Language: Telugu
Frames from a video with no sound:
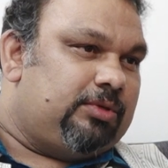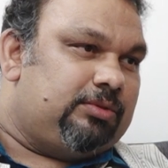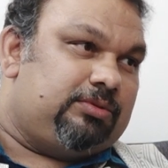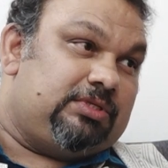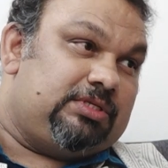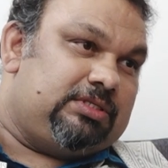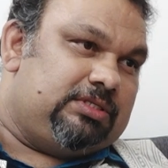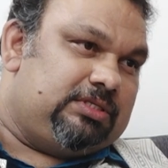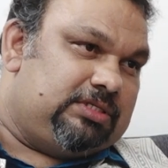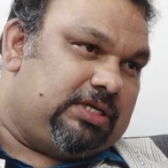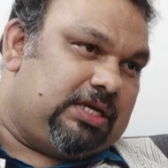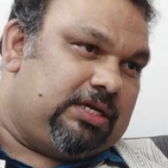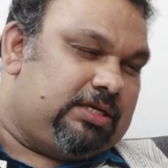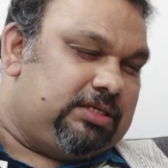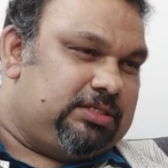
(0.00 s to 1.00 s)
పడుతుంది
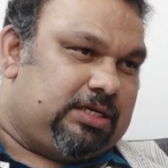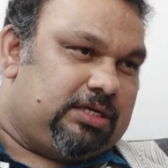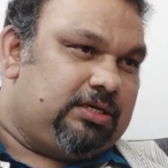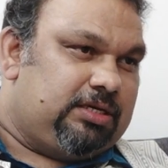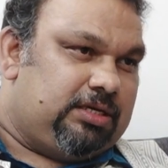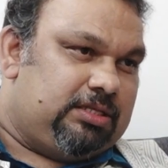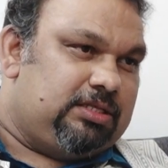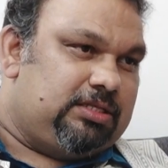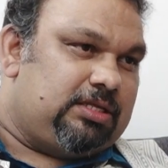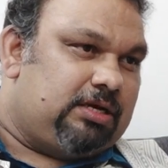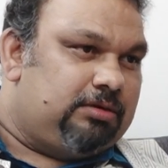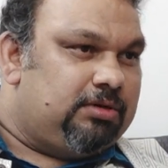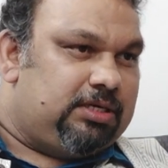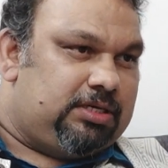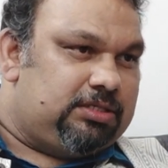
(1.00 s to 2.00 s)
నిజానికి జగన్కి ఏదైతే
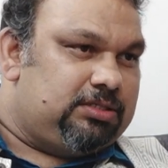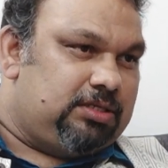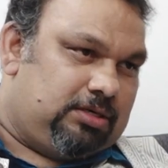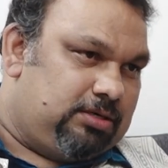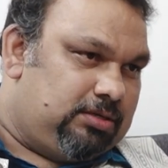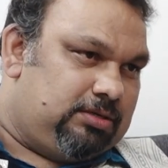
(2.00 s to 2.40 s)
అడ్వాంటేజ్ అని